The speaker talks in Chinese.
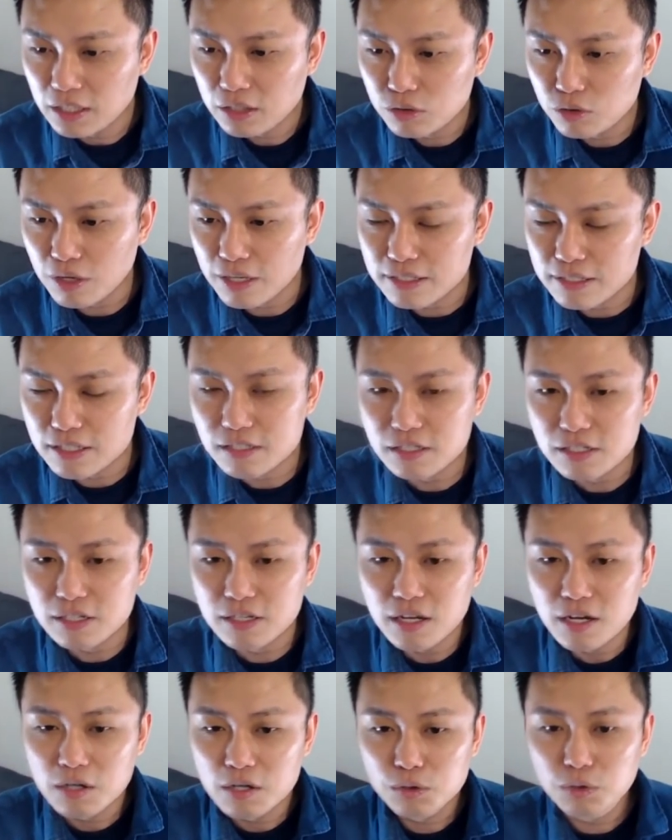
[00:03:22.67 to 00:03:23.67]
对，其实
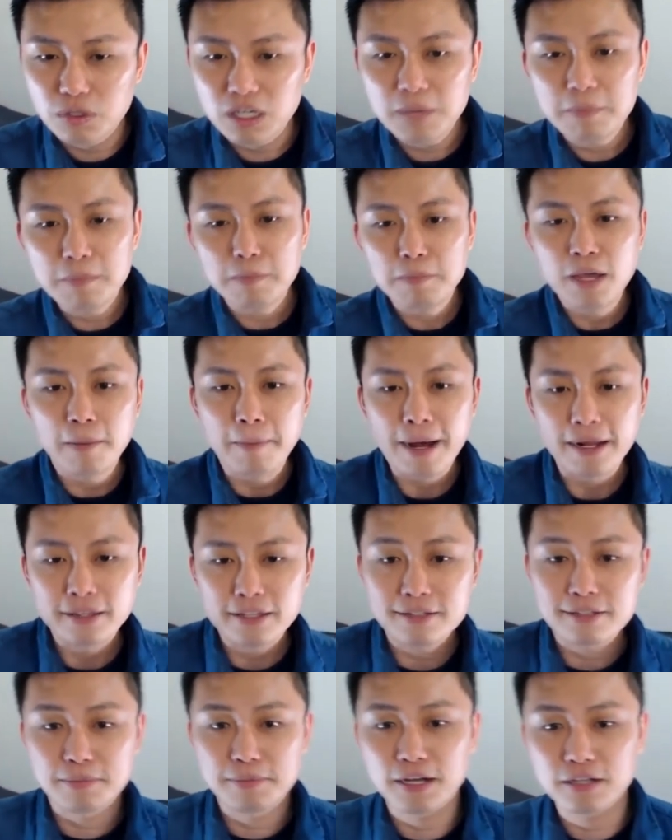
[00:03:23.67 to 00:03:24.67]
如果你没有绑
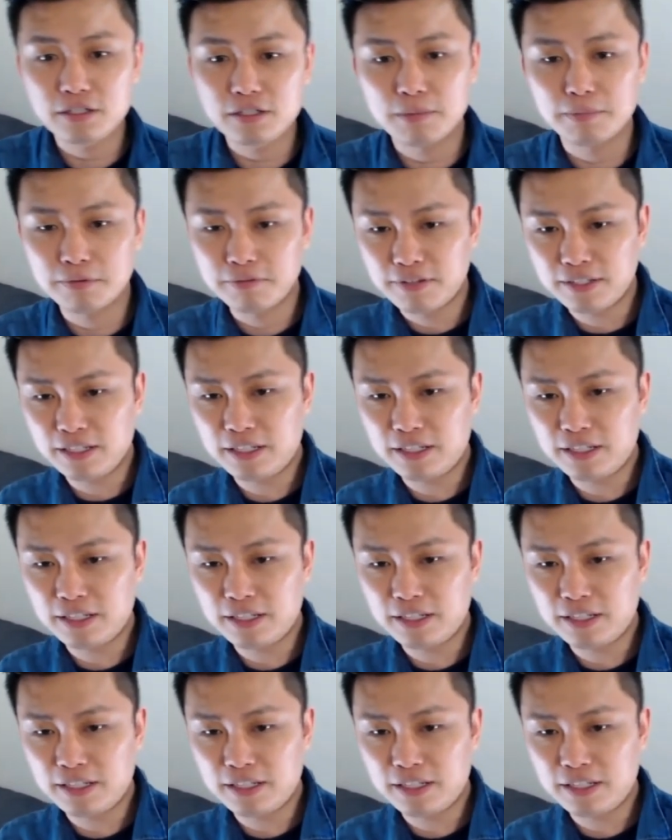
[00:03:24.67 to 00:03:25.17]
电子票证的部分，